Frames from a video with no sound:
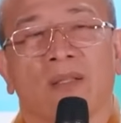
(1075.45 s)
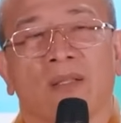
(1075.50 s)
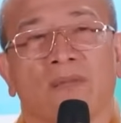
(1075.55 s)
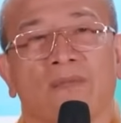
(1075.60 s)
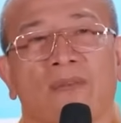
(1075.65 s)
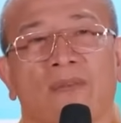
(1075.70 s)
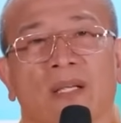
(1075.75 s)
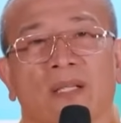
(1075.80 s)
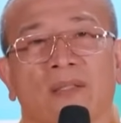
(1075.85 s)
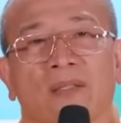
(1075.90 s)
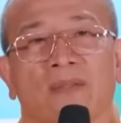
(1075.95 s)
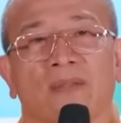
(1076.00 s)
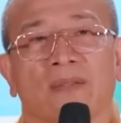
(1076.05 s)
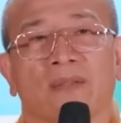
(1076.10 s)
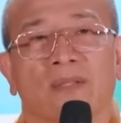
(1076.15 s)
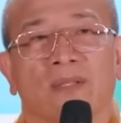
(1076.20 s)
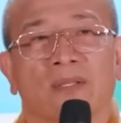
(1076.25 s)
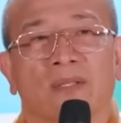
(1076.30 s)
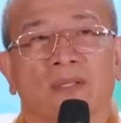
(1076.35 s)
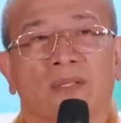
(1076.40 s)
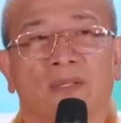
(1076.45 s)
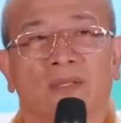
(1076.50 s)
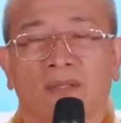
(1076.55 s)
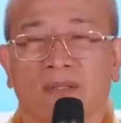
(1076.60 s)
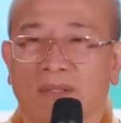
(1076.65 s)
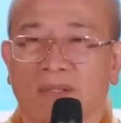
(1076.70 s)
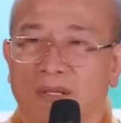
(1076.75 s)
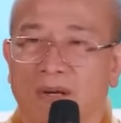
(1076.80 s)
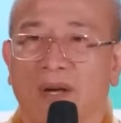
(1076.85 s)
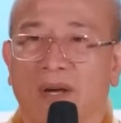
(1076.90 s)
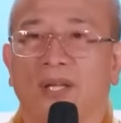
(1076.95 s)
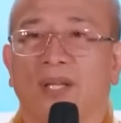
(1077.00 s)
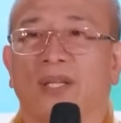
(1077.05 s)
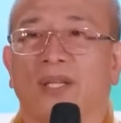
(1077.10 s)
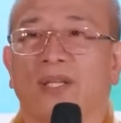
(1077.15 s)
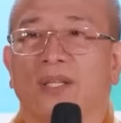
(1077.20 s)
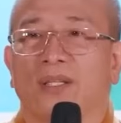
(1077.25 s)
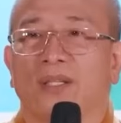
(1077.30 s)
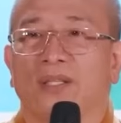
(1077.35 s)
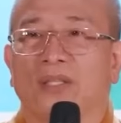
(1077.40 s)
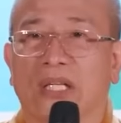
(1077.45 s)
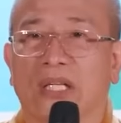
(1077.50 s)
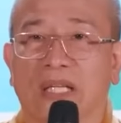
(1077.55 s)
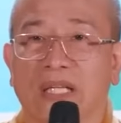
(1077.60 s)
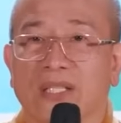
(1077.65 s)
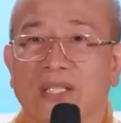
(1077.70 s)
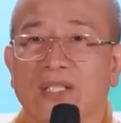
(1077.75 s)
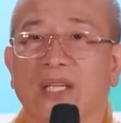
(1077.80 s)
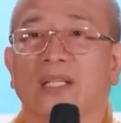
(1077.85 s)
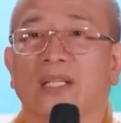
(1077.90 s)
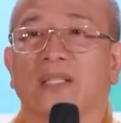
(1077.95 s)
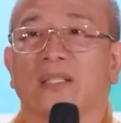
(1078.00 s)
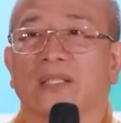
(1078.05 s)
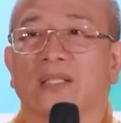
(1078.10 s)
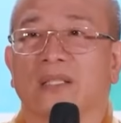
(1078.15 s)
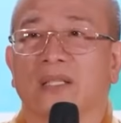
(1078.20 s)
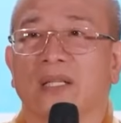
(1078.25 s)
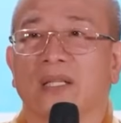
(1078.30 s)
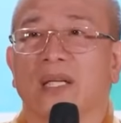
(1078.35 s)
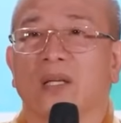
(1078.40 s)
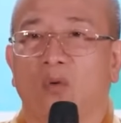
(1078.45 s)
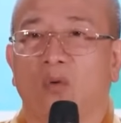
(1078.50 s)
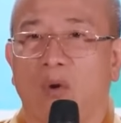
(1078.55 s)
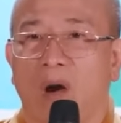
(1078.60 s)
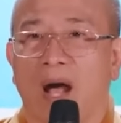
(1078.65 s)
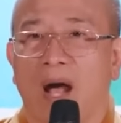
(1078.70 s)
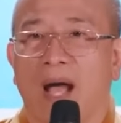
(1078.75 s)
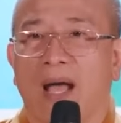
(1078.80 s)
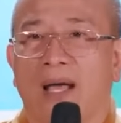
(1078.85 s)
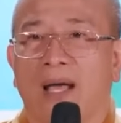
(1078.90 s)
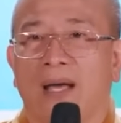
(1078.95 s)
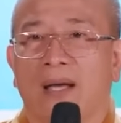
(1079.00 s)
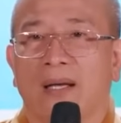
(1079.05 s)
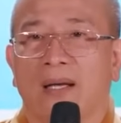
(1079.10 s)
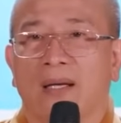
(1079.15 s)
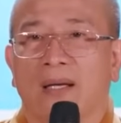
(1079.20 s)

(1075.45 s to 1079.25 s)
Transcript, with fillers: Đức Phật nói những cái nhân, những cái quả,